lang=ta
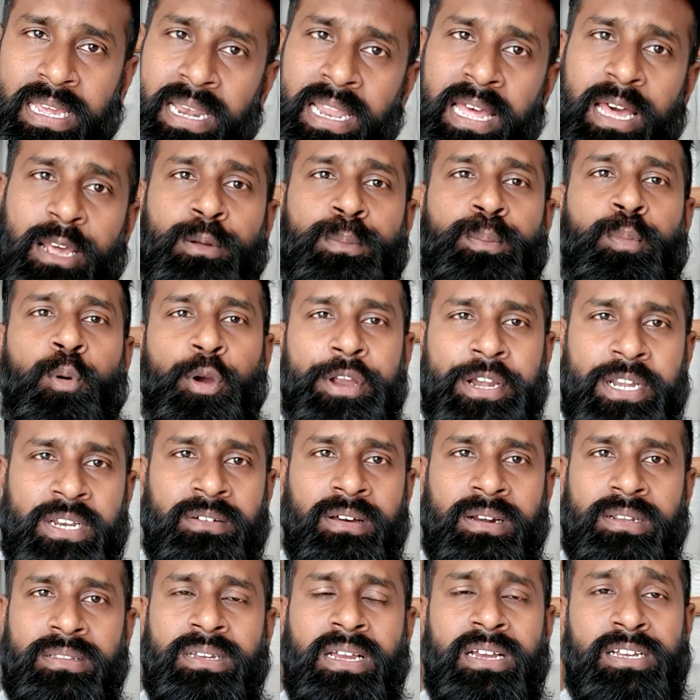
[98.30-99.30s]
எல்லாரும்
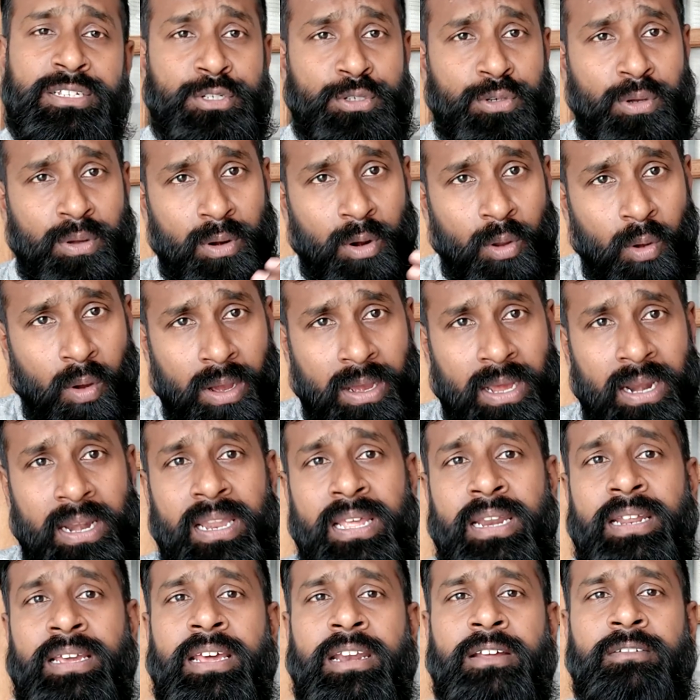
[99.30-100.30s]
போயிட்டு வர்றது கஷ்டம்
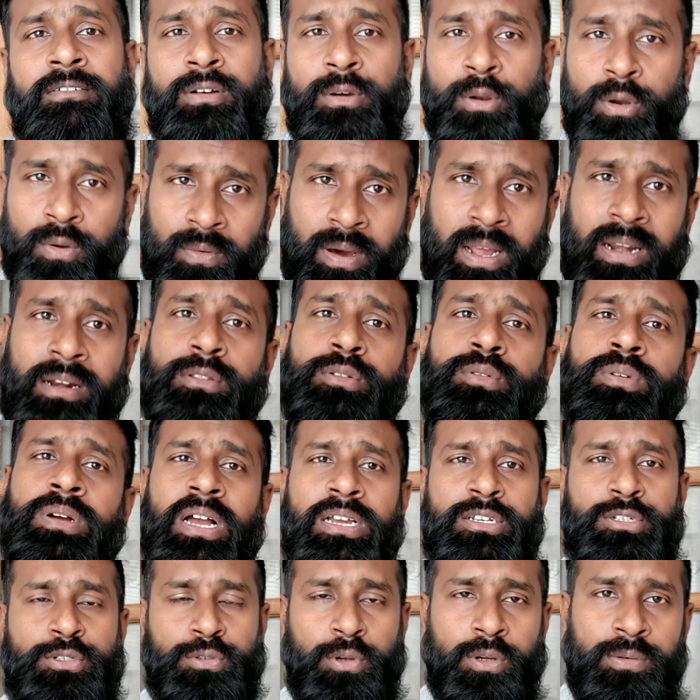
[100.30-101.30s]
லோக்கலில் இருக்கிறவங்களும்
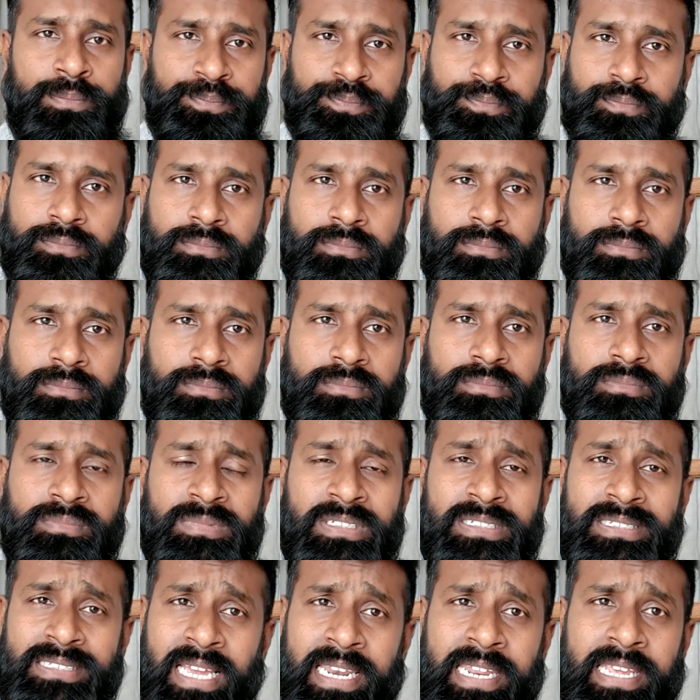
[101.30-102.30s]
வர்றதும் கஷ்டம்
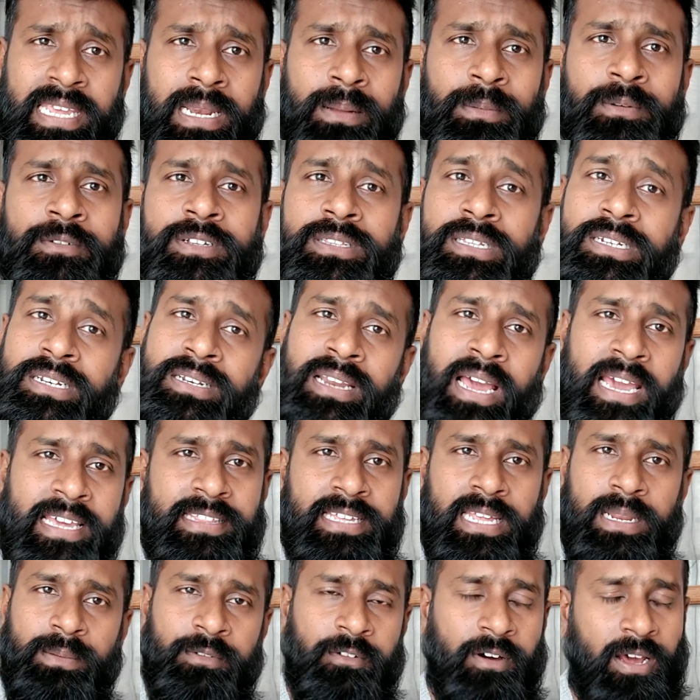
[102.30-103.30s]
சனிக்கிழமை வந்துட்டு
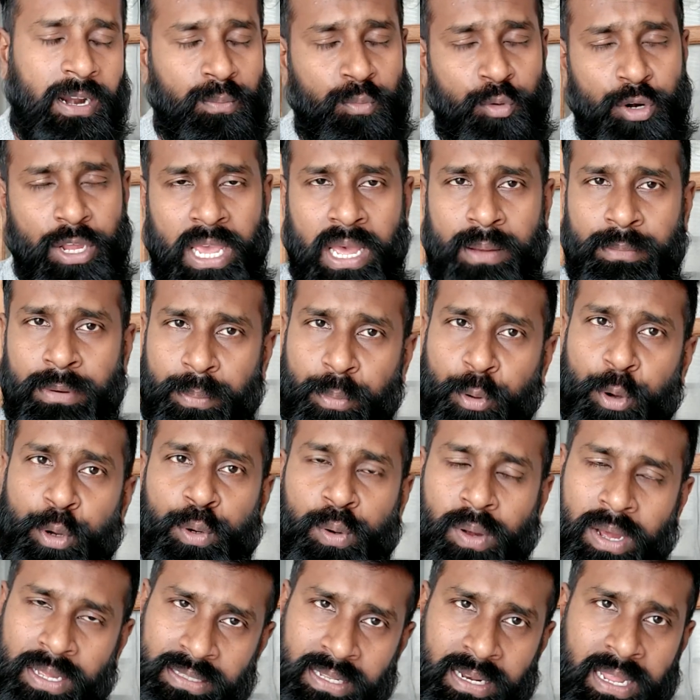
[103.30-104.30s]
ஞாயிற்றுக்கிழமை வர முடியாமல்
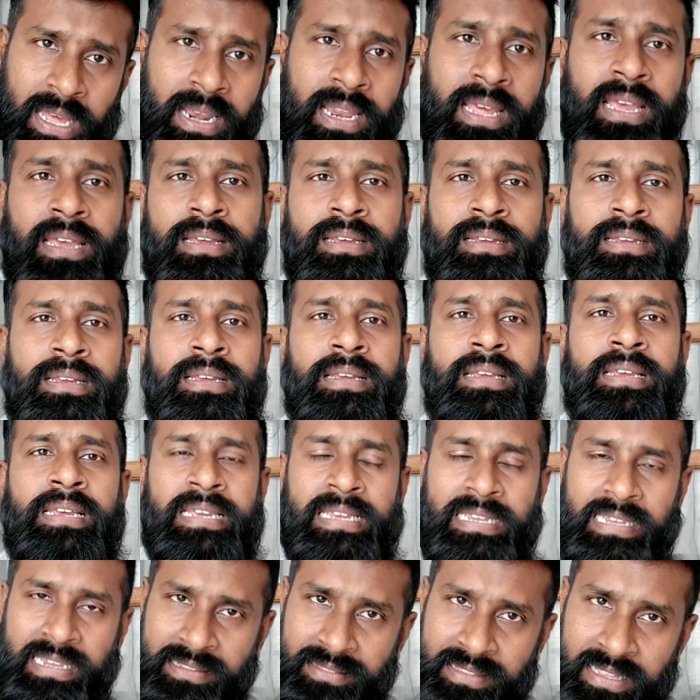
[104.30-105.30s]
போயிடும் அதனால்
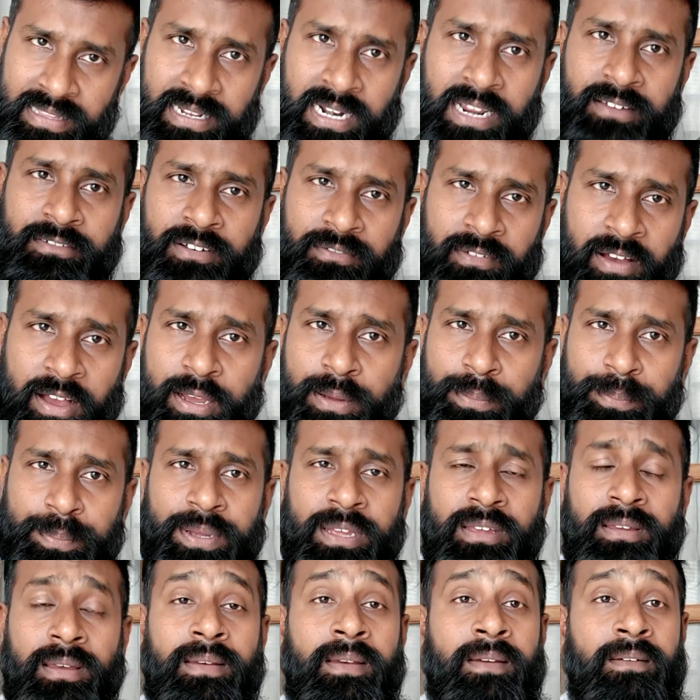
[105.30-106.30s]
இந்த தடவை
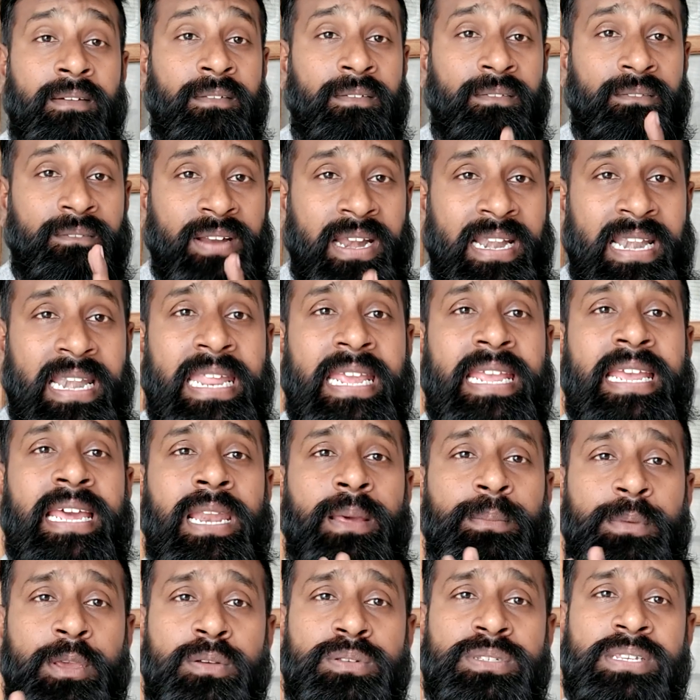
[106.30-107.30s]
வகுப்பு
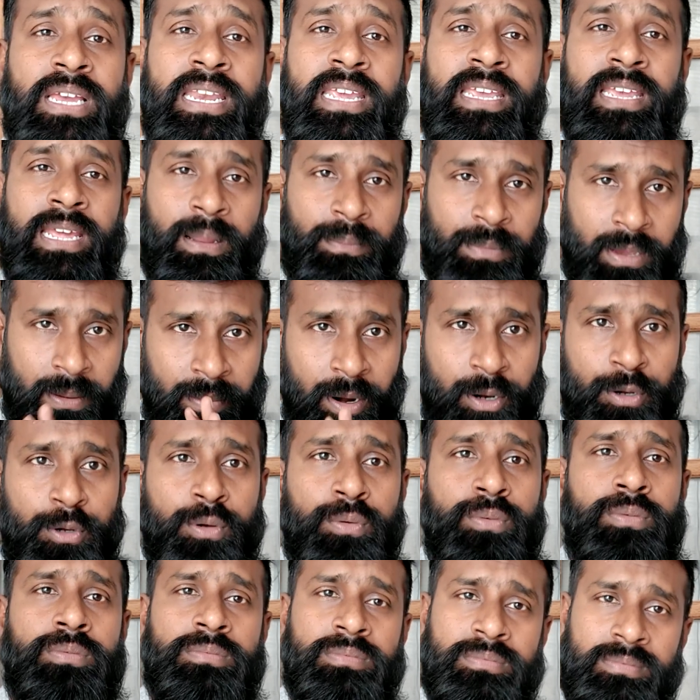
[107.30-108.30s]
வெள்ளிக்கிழமையும் சனிக்கிழமையும்
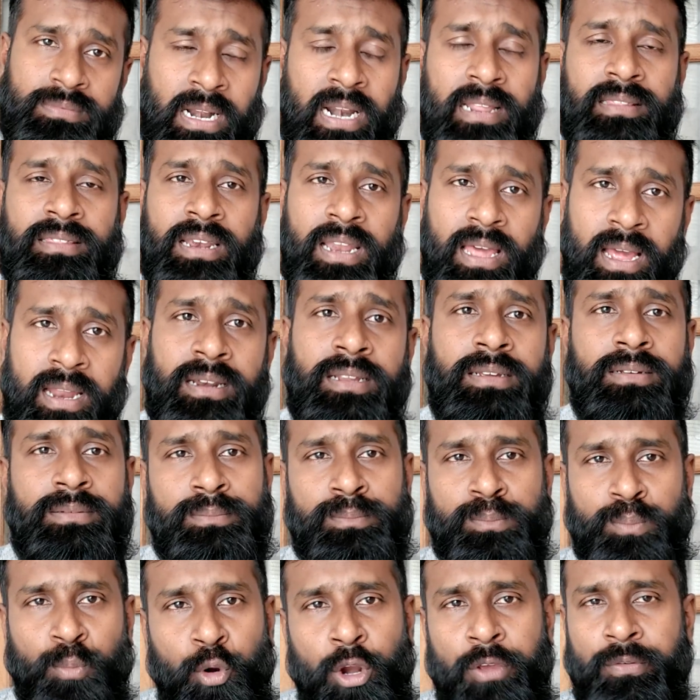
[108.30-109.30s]
மட்டும் நடத்தலான்னு
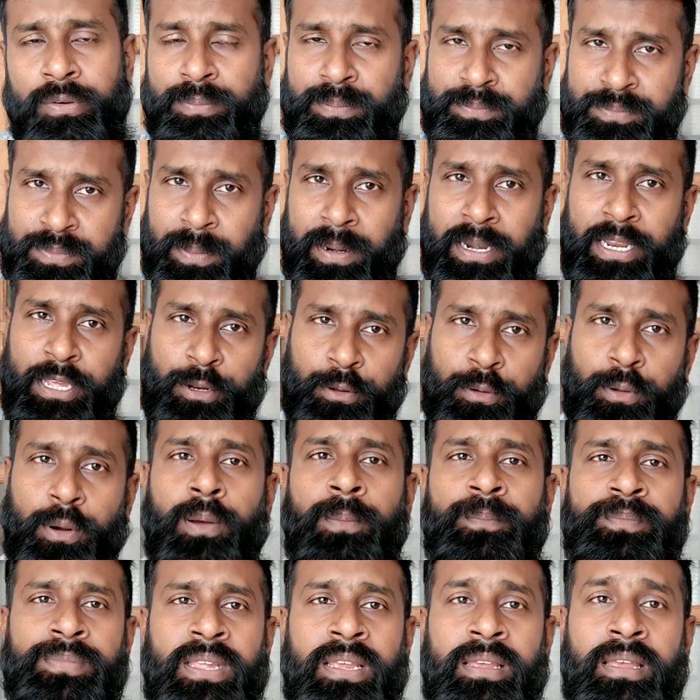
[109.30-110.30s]
முடிவு
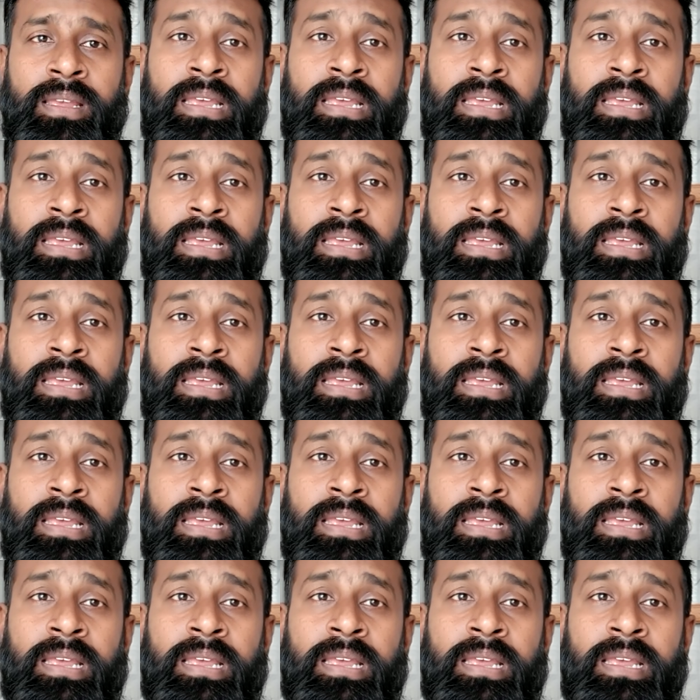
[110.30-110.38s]
பண்ணியிருக்கிறோம்